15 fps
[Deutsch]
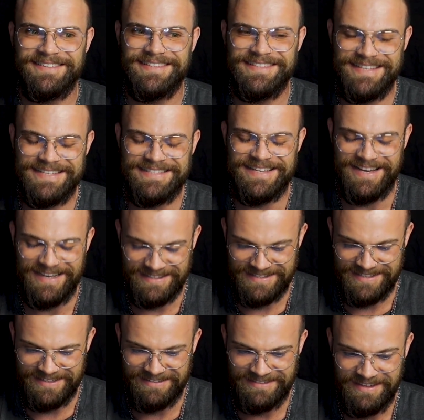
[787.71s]
Sehr, sehr hart
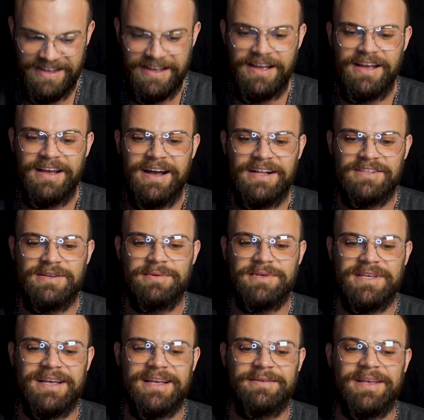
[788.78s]
sein. Also habe
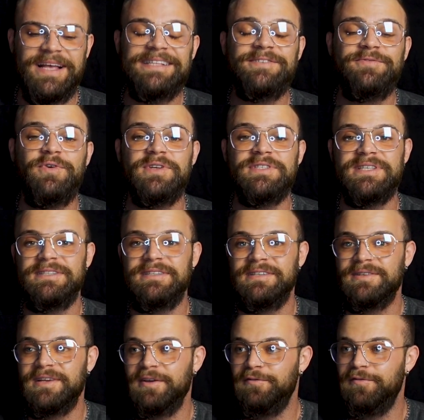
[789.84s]
ich ganz
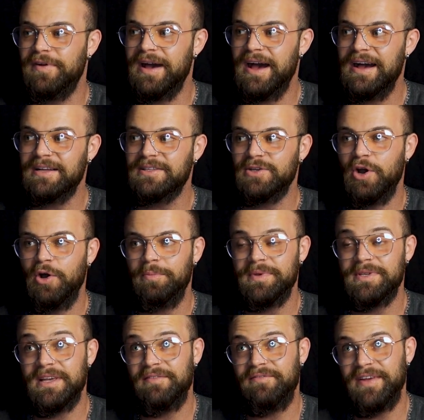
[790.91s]
vorsichtig gefragt, ob
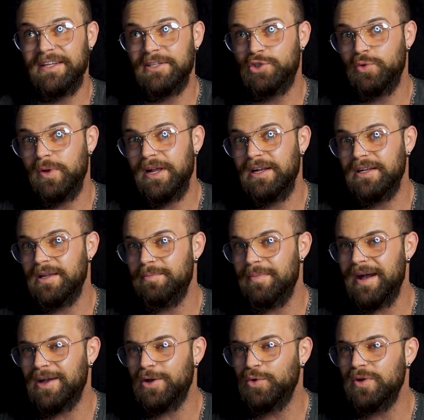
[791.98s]
ich eventuell die
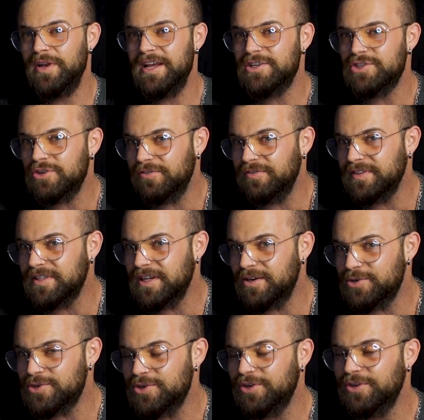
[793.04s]
Makronährstoffe
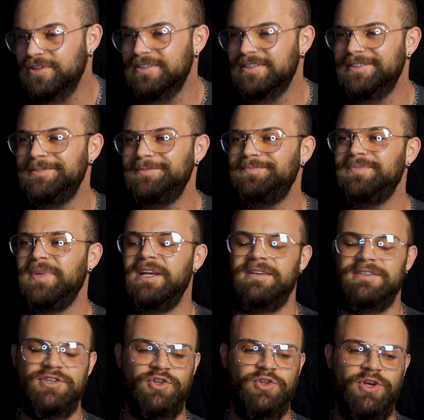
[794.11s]
tauschen könnte. Er hat
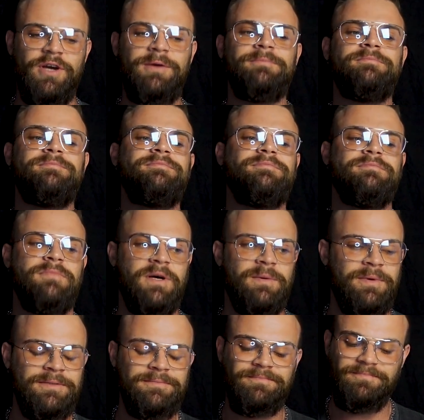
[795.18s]
gesagt, ja, mach
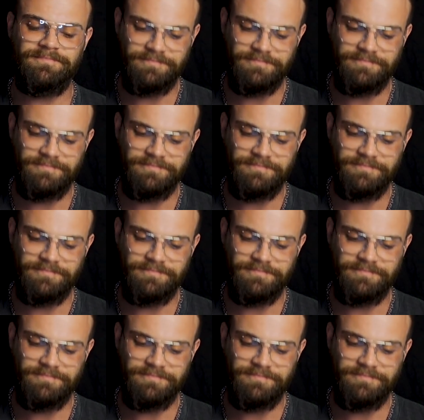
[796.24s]
mal.